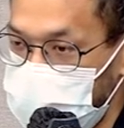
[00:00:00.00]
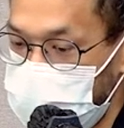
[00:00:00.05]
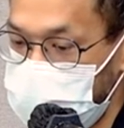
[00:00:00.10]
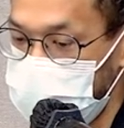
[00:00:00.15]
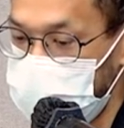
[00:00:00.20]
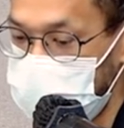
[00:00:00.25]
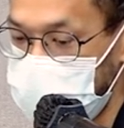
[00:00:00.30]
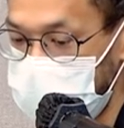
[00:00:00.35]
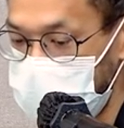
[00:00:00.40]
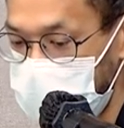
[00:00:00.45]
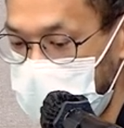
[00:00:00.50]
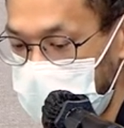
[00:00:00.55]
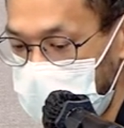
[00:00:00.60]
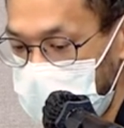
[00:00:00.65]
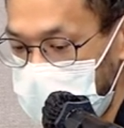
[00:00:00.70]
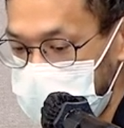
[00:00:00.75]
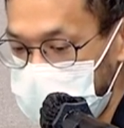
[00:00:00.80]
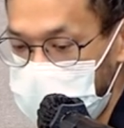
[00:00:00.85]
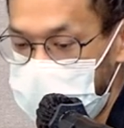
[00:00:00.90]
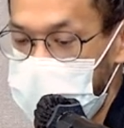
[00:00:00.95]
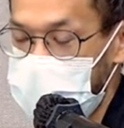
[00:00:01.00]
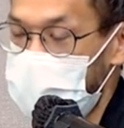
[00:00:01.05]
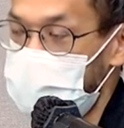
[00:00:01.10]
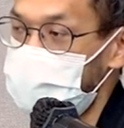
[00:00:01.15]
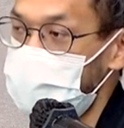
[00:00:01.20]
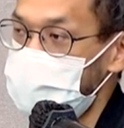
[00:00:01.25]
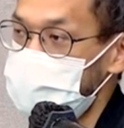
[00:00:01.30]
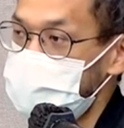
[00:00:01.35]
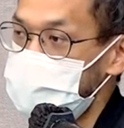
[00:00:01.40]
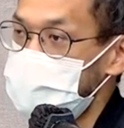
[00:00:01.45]
所谓的 j p e g
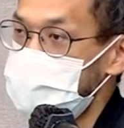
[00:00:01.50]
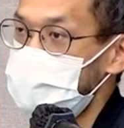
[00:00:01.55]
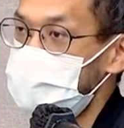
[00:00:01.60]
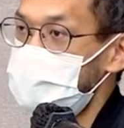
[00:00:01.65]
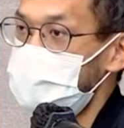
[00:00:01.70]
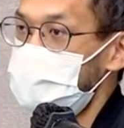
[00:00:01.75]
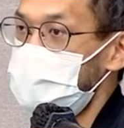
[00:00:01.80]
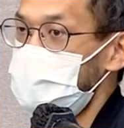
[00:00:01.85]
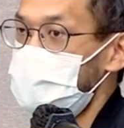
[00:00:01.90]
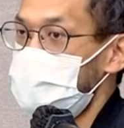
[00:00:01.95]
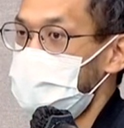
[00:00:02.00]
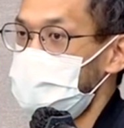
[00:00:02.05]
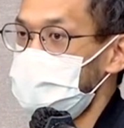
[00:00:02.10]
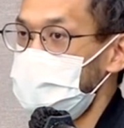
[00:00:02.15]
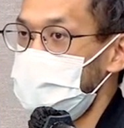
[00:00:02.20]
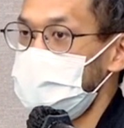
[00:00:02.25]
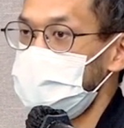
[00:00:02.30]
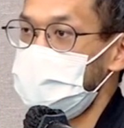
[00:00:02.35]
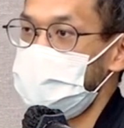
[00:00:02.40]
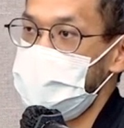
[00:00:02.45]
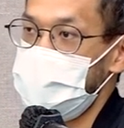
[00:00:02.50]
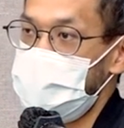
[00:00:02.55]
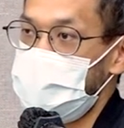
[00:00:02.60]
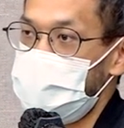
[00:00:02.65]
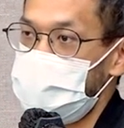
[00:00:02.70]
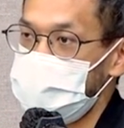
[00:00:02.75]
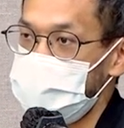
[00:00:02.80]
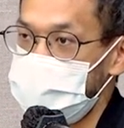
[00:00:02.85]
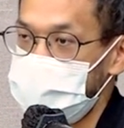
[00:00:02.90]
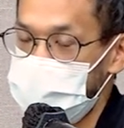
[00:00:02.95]
Compose。那 j p c
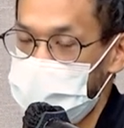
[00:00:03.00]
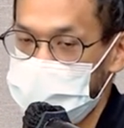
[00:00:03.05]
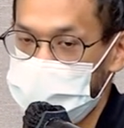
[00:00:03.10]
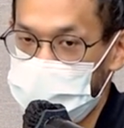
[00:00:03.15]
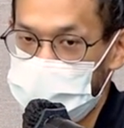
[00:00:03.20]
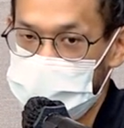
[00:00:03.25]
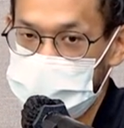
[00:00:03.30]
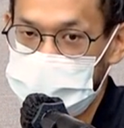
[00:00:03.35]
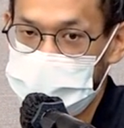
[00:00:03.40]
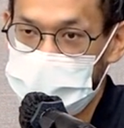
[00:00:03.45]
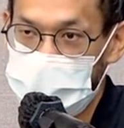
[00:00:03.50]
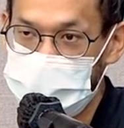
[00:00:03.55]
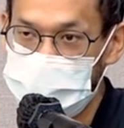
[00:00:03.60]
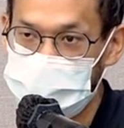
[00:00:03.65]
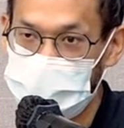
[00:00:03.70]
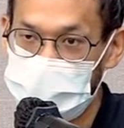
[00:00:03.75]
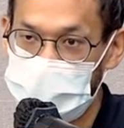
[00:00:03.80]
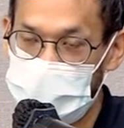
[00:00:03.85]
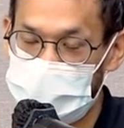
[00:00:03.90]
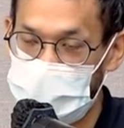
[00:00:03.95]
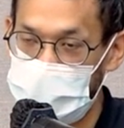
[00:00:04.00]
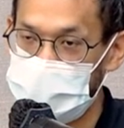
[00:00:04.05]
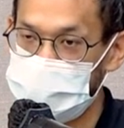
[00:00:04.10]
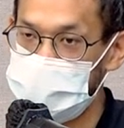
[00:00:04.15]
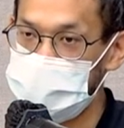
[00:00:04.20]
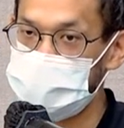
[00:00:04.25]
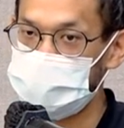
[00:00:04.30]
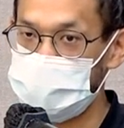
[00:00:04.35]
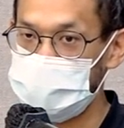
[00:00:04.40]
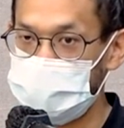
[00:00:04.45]
Compose 现在等于是 Android 开发里
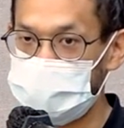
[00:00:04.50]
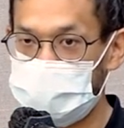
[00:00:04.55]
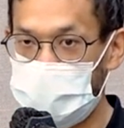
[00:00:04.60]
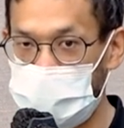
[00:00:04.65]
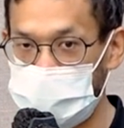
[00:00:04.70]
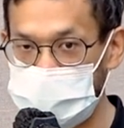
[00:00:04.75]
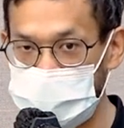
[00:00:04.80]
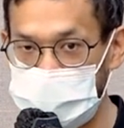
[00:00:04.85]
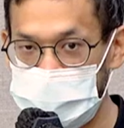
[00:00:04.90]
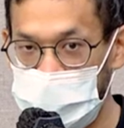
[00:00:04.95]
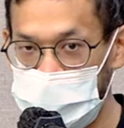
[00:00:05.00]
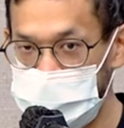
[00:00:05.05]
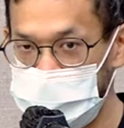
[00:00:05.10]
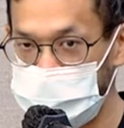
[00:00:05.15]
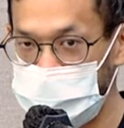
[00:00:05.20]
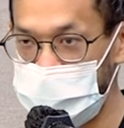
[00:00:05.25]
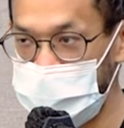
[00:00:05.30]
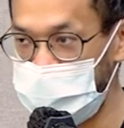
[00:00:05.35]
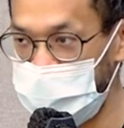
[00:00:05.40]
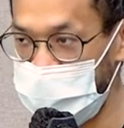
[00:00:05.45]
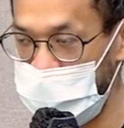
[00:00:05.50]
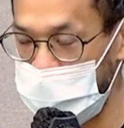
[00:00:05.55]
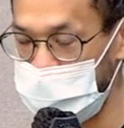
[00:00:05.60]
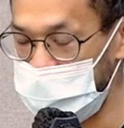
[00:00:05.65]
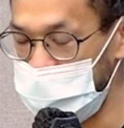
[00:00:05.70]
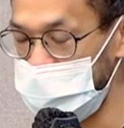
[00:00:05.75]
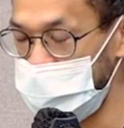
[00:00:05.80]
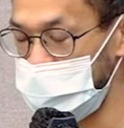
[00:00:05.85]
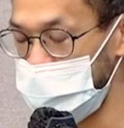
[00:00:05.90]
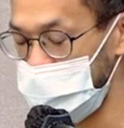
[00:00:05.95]
面所谓的 Modern Android
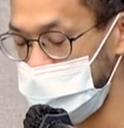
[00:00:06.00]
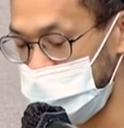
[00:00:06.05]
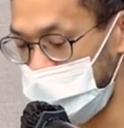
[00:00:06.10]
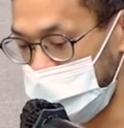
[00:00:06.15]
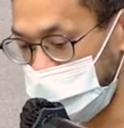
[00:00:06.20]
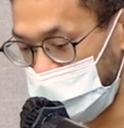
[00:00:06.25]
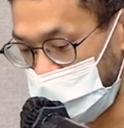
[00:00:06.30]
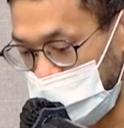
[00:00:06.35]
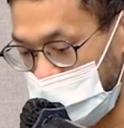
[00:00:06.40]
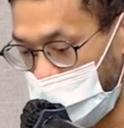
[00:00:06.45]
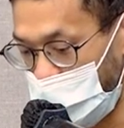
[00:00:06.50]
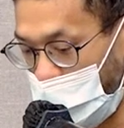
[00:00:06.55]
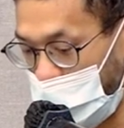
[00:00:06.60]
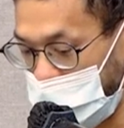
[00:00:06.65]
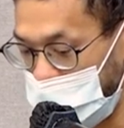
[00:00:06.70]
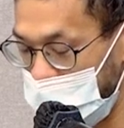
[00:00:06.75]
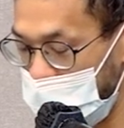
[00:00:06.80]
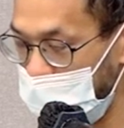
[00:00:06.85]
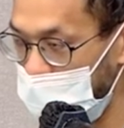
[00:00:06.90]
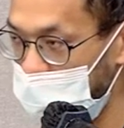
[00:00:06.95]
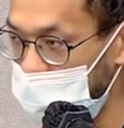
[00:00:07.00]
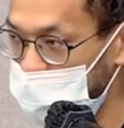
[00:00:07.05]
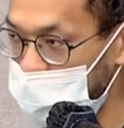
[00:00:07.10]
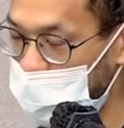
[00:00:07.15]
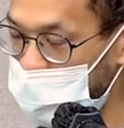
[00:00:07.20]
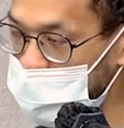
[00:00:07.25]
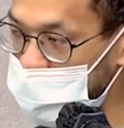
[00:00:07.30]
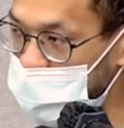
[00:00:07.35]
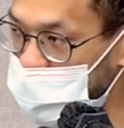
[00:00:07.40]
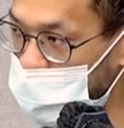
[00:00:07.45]
Development 其中一环。那
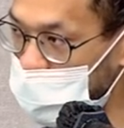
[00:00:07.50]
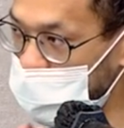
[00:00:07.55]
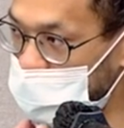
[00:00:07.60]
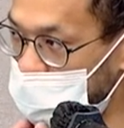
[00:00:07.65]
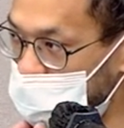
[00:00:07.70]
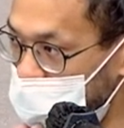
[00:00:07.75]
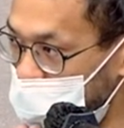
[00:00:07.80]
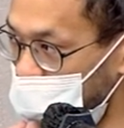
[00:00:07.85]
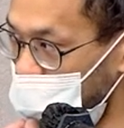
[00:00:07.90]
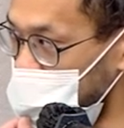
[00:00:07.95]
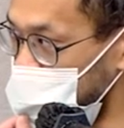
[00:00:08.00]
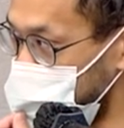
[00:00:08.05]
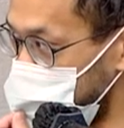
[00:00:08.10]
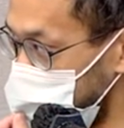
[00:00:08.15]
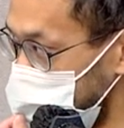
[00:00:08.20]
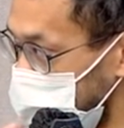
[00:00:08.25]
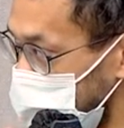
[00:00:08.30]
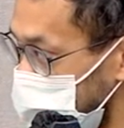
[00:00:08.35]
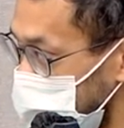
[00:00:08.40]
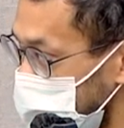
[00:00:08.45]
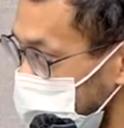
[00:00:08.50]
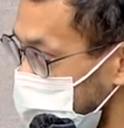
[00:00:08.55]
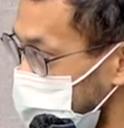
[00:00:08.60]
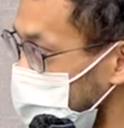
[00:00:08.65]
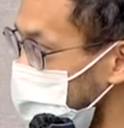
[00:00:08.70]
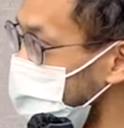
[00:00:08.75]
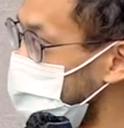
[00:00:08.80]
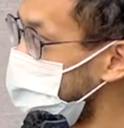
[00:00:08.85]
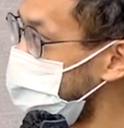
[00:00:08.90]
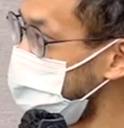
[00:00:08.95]
他们希望推出一个
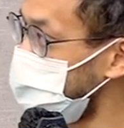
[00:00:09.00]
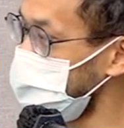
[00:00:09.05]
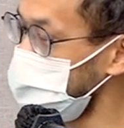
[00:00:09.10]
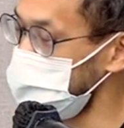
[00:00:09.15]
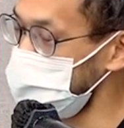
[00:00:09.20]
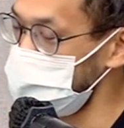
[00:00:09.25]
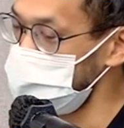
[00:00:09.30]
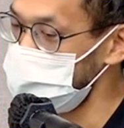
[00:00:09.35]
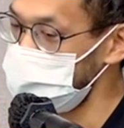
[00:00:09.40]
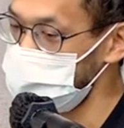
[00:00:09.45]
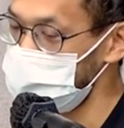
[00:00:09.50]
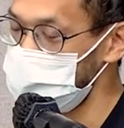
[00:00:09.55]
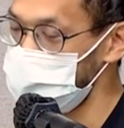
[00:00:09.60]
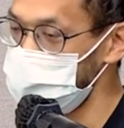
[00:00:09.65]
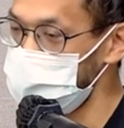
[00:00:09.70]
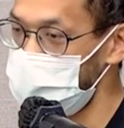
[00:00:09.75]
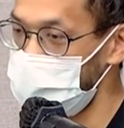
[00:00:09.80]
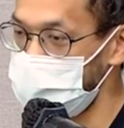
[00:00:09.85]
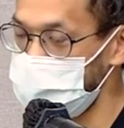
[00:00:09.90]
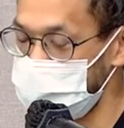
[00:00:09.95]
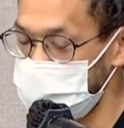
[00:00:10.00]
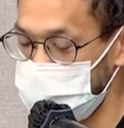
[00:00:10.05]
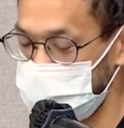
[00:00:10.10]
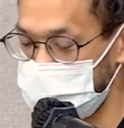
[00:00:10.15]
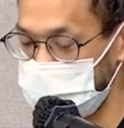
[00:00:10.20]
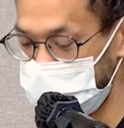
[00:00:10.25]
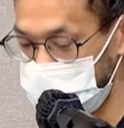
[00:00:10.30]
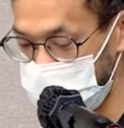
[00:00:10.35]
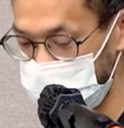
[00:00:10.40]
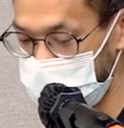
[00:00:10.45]
新的这个 UI 的
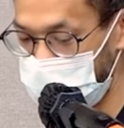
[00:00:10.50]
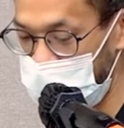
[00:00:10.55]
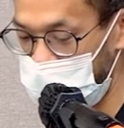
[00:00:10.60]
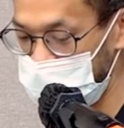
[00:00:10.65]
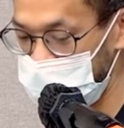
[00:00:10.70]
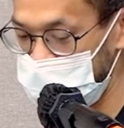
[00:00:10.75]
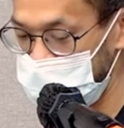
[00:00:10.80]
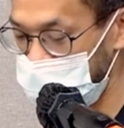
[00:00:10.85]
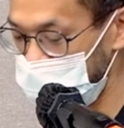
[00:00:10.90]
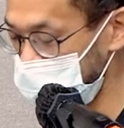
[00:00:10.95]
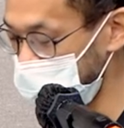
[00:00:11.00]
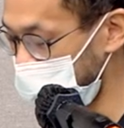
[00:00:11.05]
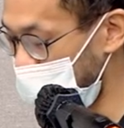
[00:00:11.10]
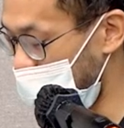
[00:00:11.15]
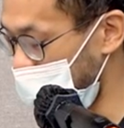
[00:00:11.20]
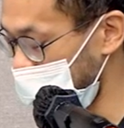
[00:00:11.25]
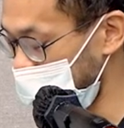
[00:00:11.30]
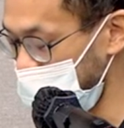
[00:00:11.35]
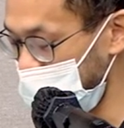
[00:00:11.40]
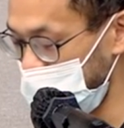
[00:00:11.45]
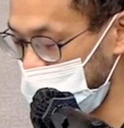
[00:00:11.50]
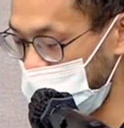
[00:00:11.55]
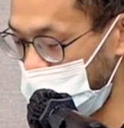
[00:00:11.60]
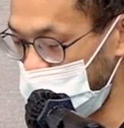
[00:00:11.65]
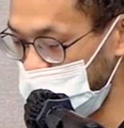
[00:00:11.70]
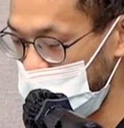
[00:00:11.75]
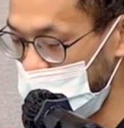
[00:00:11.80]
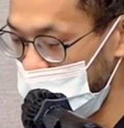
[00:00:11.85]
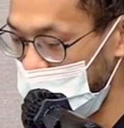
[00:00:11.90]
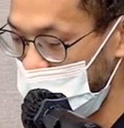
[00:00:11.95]
写法，让大家可以
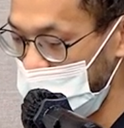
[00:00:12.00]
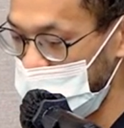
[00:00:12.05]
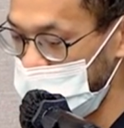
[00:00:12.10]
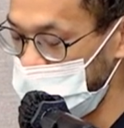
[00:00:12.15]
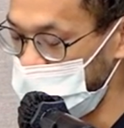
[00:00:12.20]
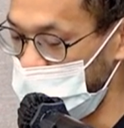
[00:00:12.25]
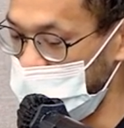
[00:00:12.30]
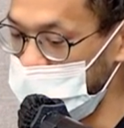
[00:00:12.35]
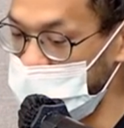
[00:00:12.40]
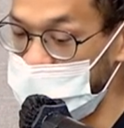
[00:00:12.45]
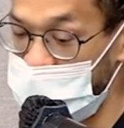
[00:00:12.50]
用所谓的